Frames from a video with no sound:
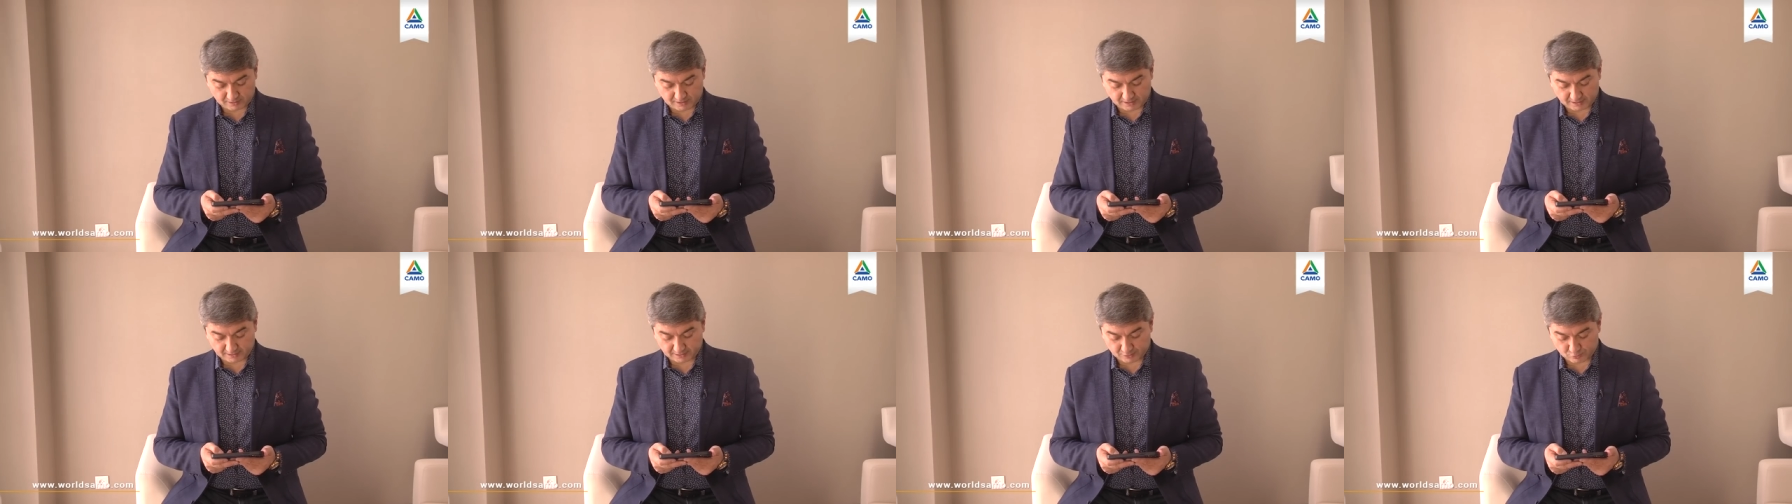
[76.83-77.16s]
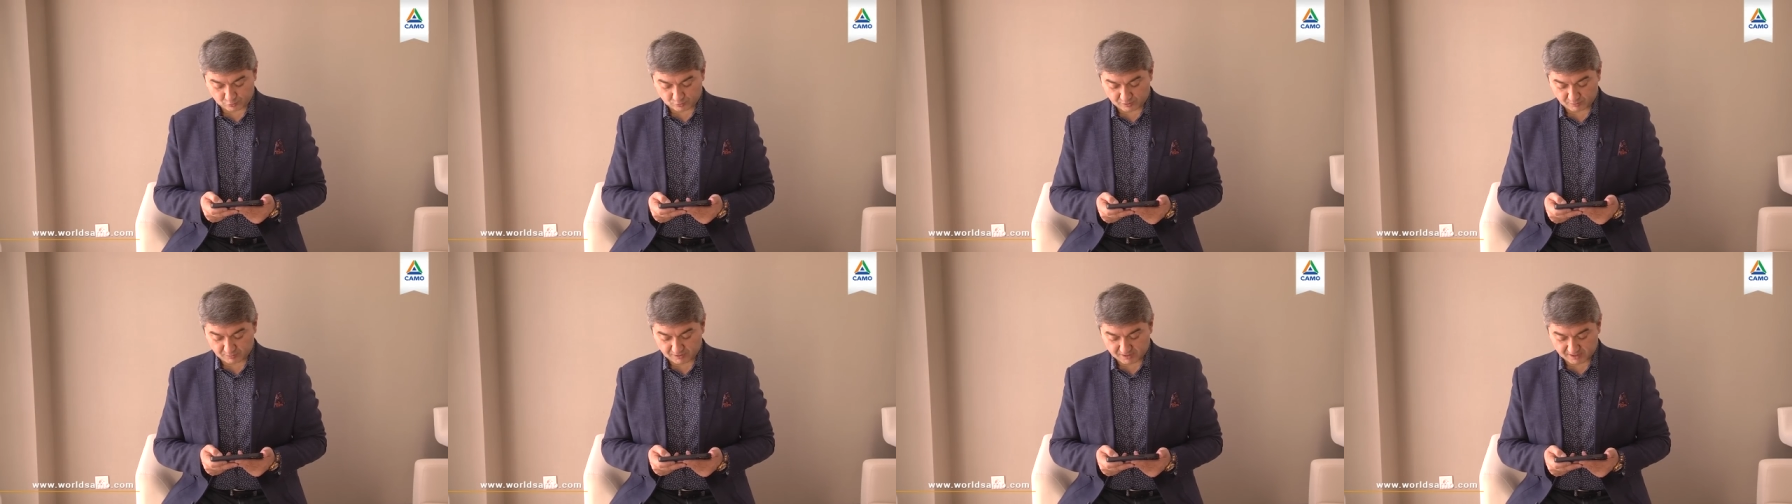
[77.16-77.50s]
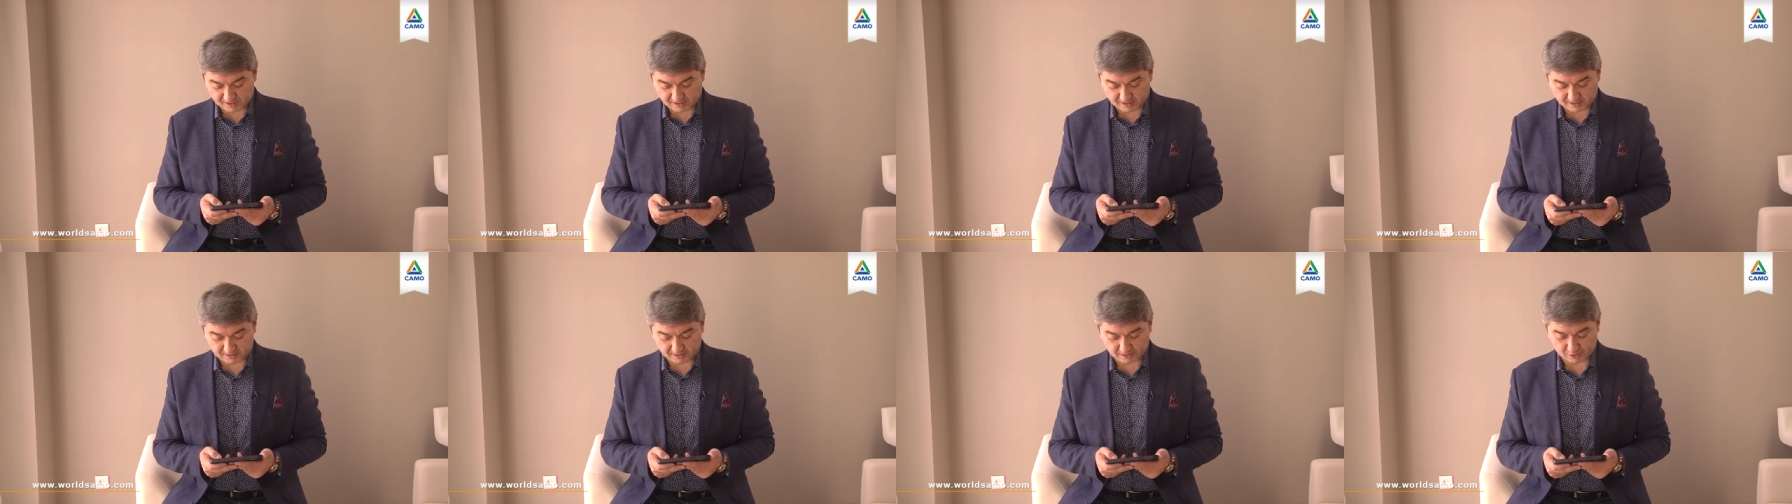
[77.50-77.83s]
я хочу тебе
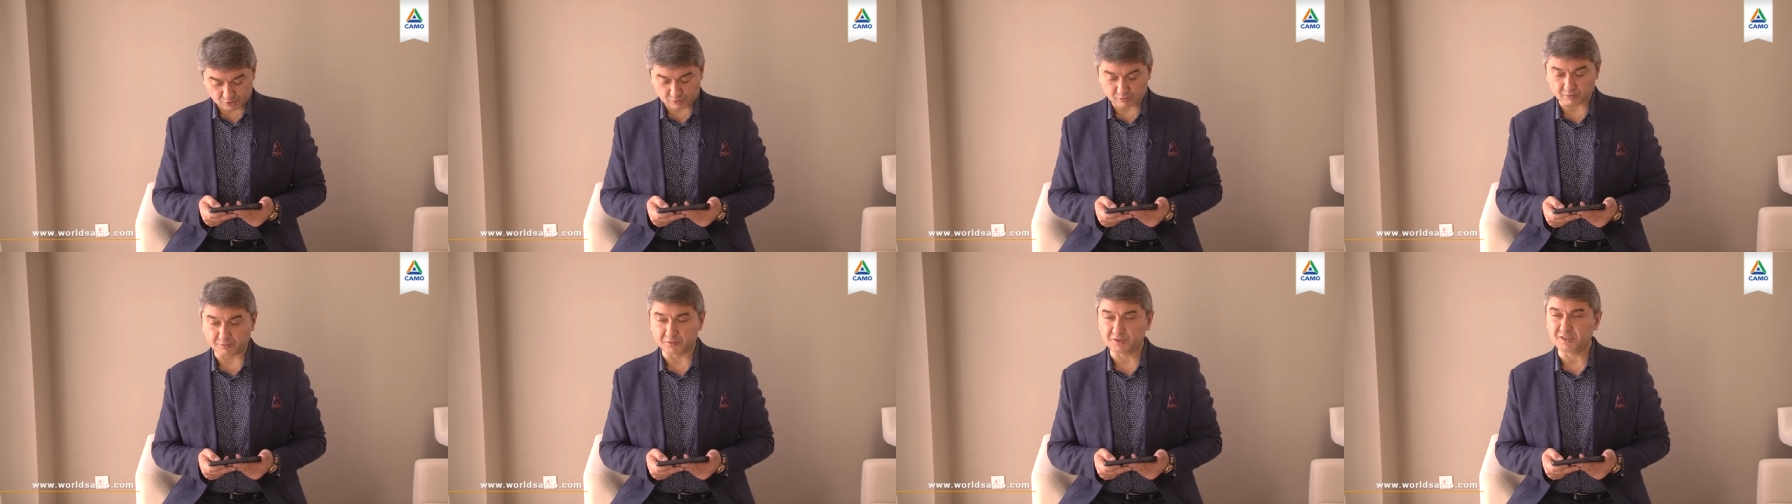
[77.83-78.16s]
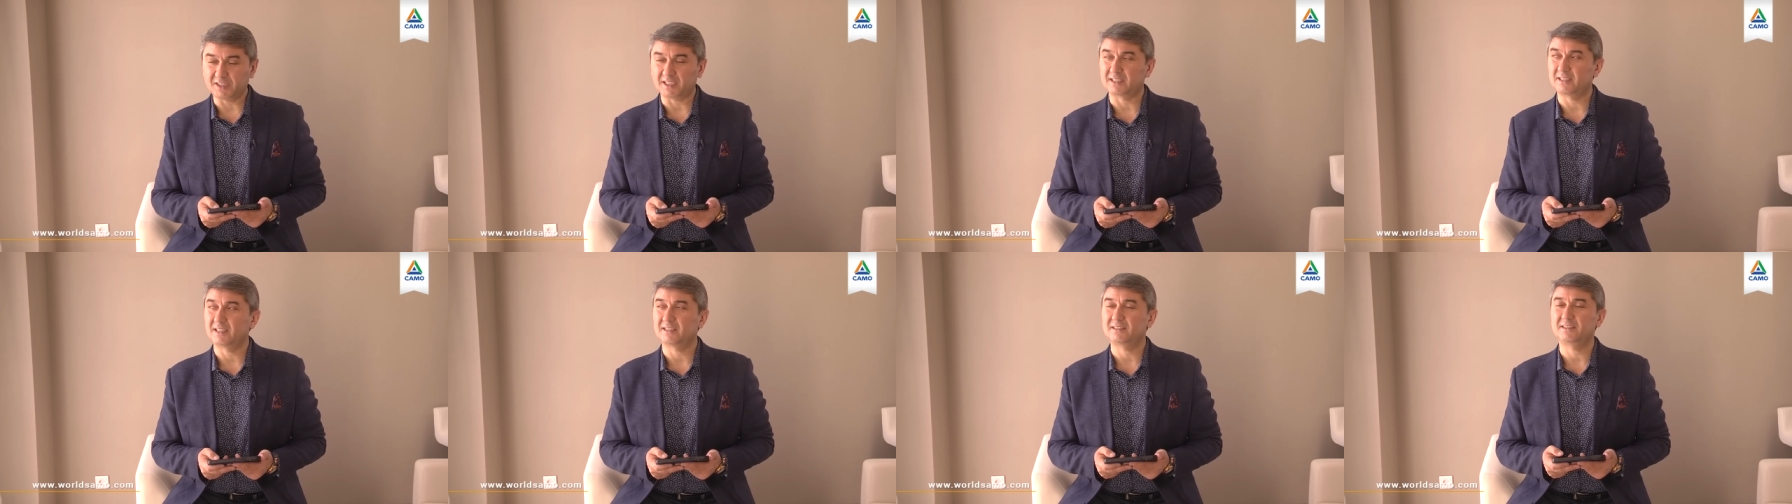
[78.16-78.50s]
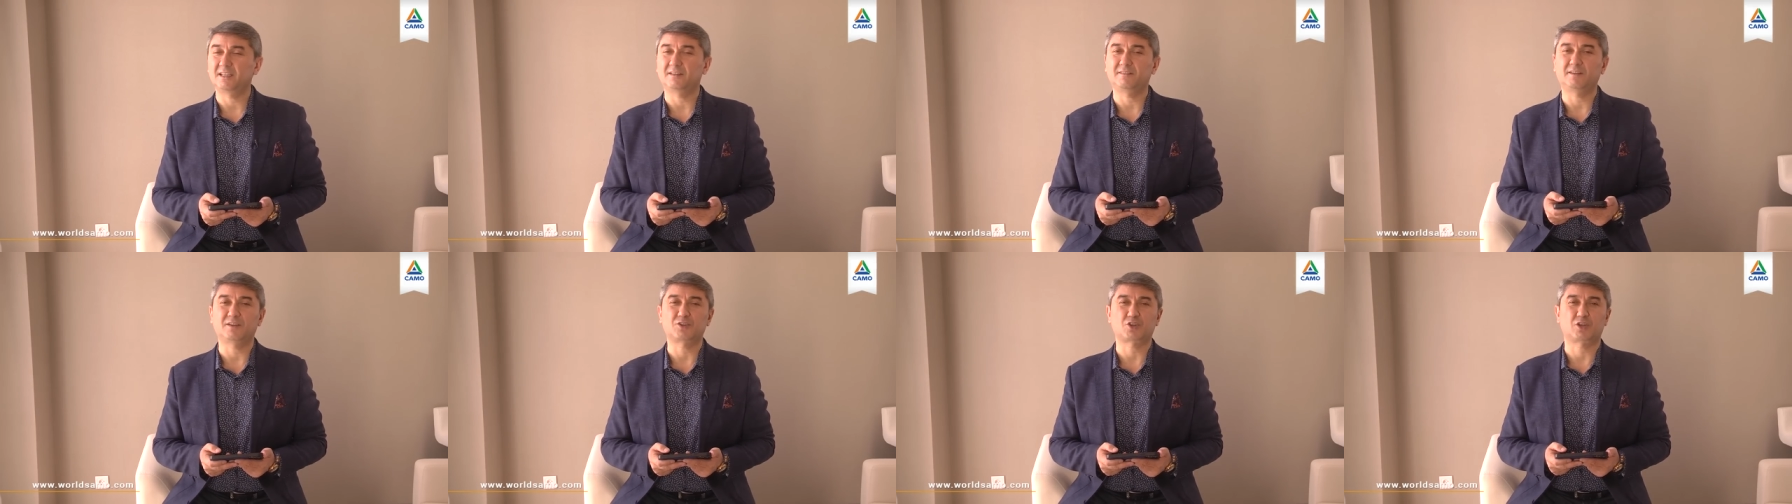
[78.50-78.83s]
сказать, что всегда
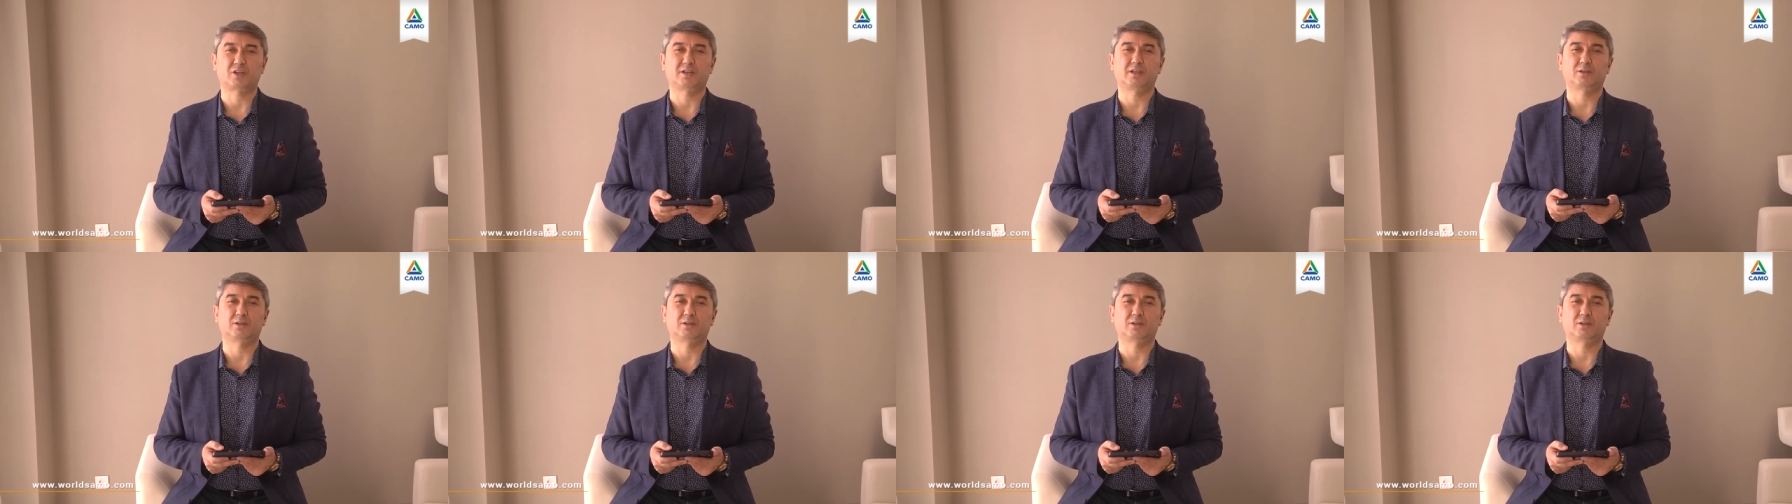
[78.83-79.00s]
те вещи,